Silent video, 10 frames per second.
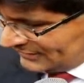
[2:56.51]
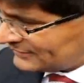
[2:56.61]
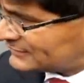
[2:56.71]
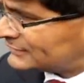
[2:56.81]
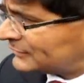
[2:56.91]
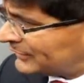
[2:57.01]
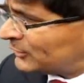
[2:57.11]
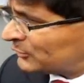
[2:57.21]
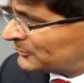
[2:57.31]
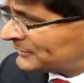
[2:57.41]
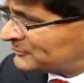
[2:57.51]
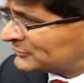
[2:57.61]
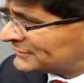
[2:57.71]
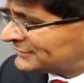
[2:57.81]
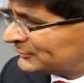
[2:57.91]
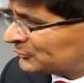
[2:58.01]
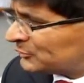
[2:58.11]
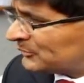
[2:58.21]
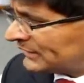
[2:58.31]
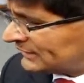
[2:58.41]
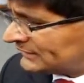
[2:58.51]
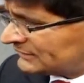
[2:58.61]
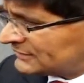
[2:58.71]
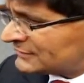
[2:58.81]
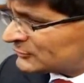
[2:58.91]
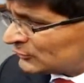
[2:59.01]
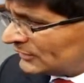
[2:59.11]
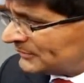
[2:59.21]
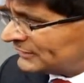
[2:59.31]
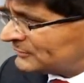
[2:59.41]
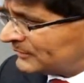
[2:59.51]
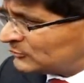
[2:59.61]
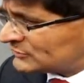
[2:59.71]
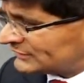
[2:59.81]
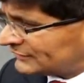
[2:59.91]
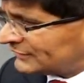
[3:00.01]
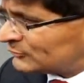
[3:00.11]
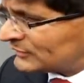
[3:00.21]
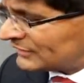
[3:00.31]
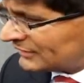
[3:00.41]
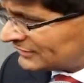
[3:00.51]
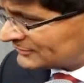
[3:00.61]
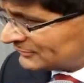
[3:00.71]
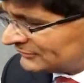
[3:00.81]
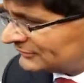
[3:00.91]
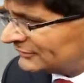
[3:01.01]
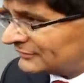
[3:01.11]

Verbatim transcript: este trabajo que venimos haciendo con verdad, solamente vamos a tener un ingreso